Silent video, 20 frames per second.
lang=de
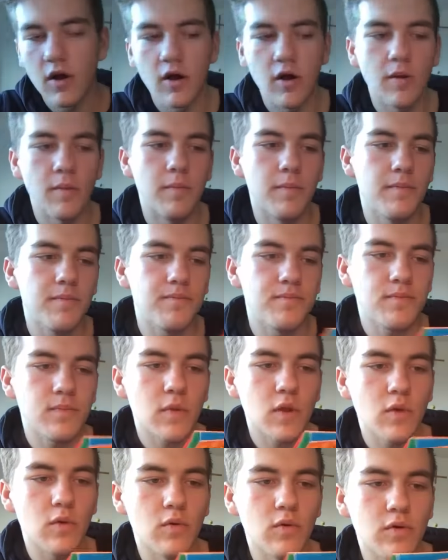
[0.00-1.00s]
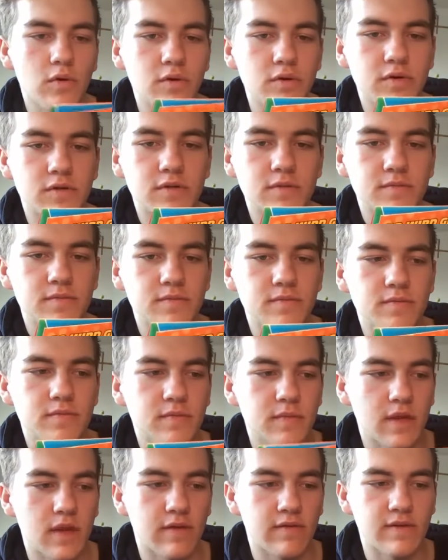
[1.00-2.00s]
Ähm, und
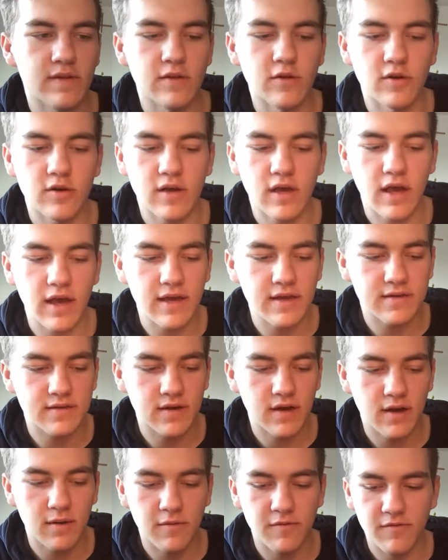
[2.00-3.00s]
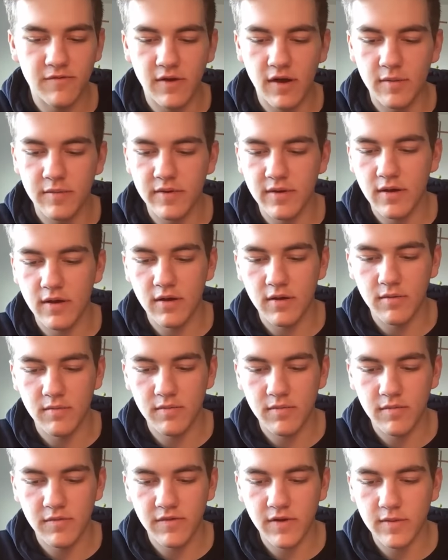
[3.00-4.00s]
ja, wir noch Keita, Fabi,
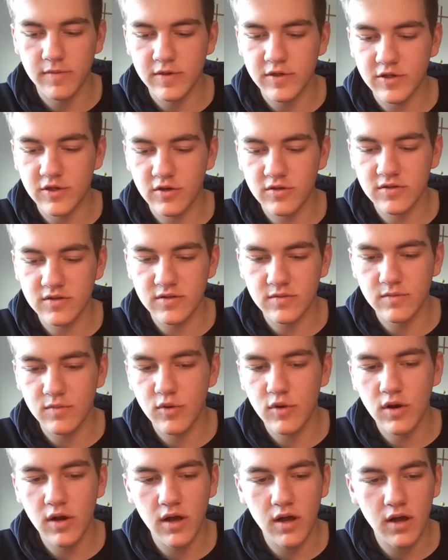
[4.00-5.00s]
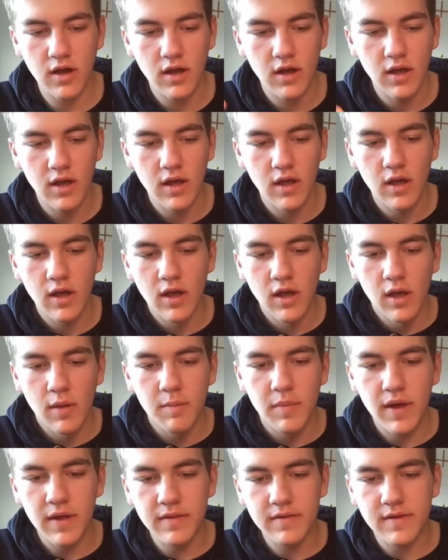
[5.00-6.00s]
ähm, Fabian Johnson, Müller,
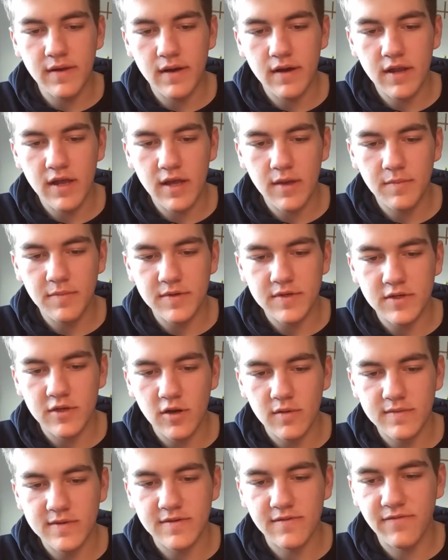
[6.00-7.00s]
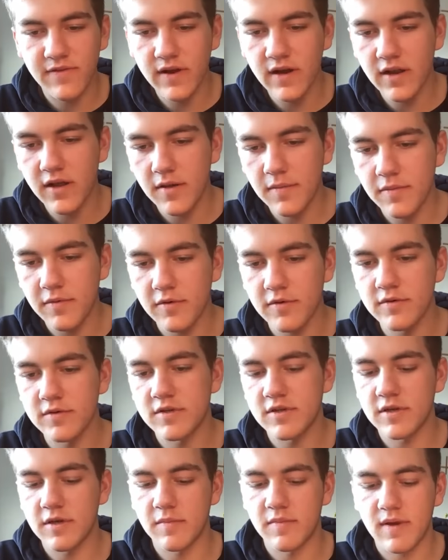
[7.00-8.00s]
Bentaleb, ich glaube es ist Philipp
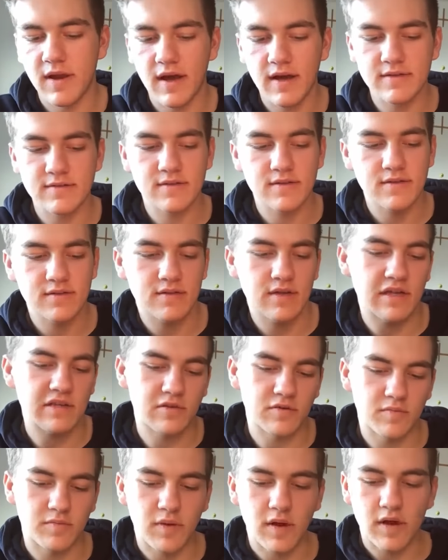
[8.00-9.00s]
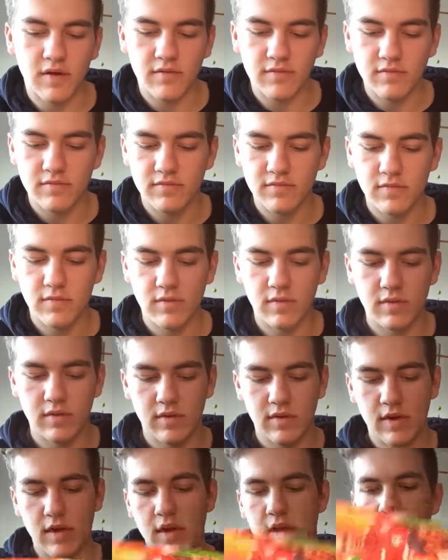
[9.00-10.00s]
und De Blasis, also ein paar
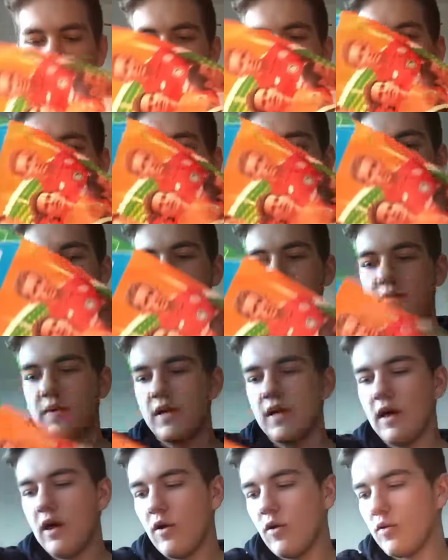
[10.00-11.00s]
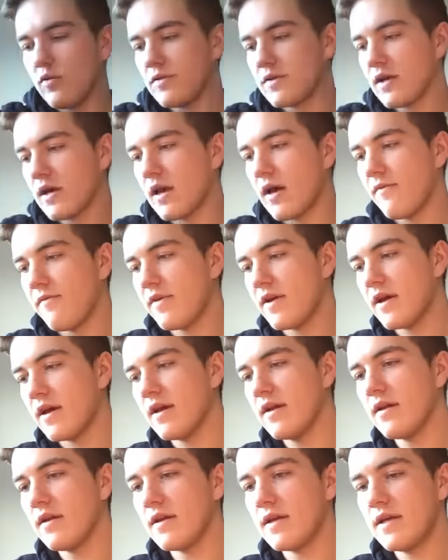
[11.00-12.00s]
Spieler. Und dann haben
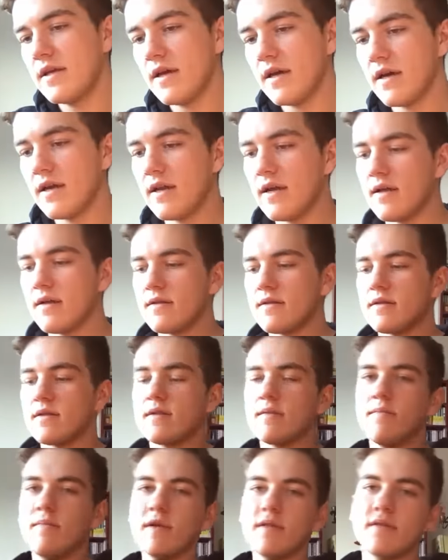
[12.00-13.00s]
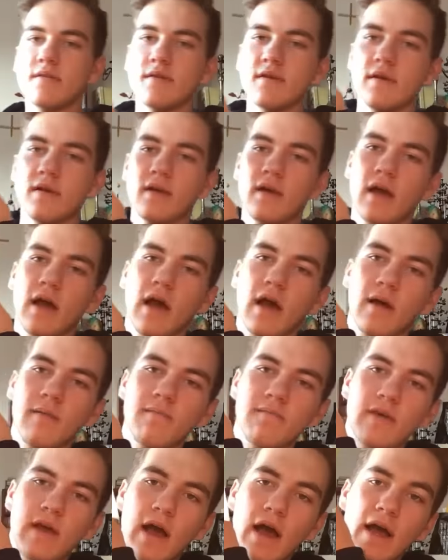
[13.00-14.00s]
wir hier in der Mitte
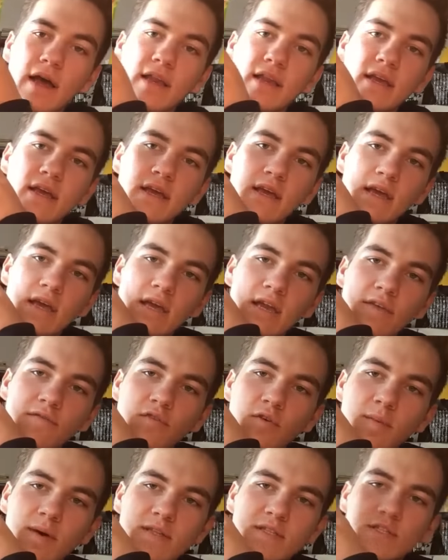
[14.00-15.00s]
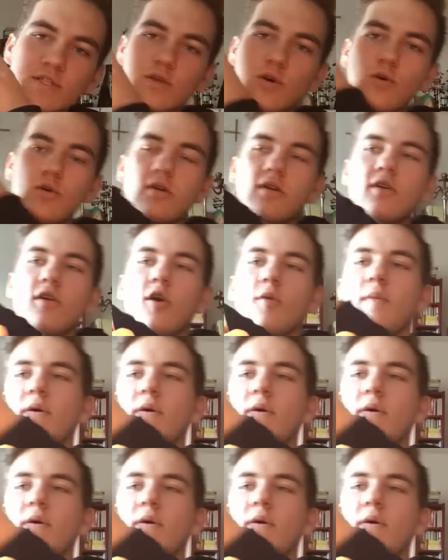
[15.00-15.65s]
haben wir einige Informationen